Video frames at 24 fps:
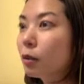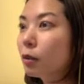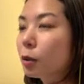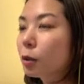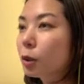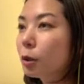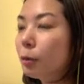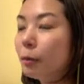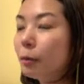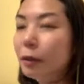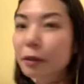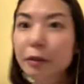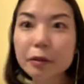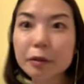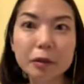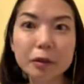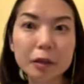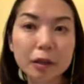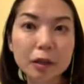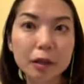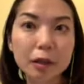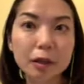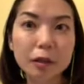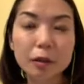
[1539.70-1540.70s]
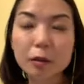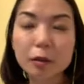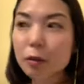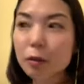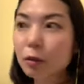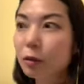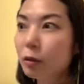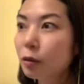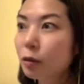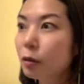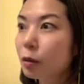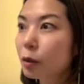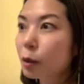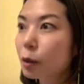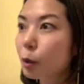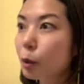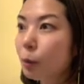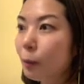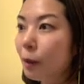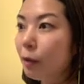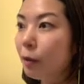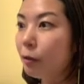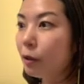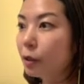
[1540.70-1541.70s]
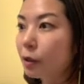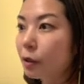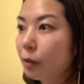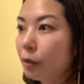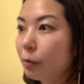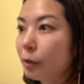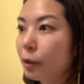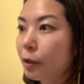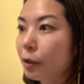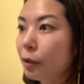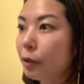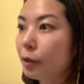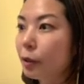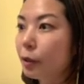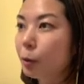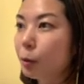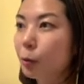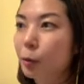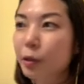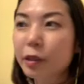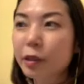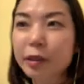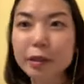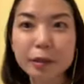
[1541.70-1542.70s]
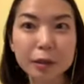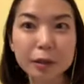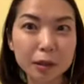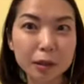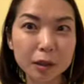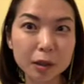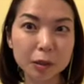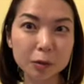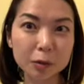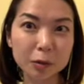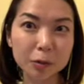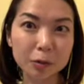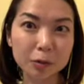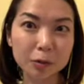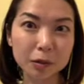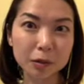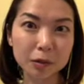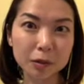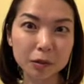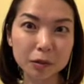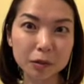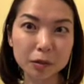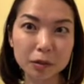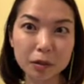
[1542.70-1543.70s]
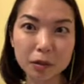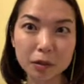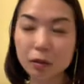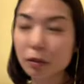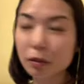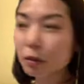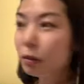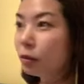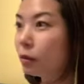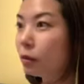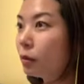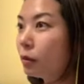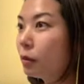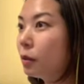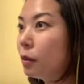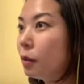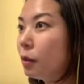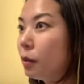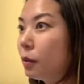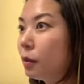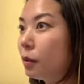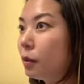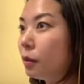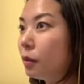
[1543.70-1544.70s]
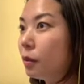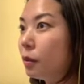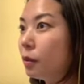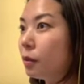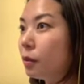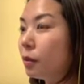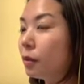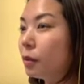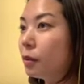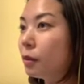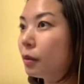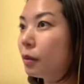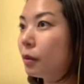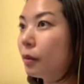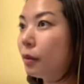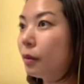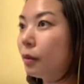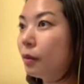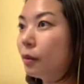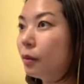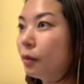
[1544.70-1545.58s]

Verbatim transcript: そばだけ、そば、わさび、ネギと入れられるようになった。えー、なんでなんで、はい、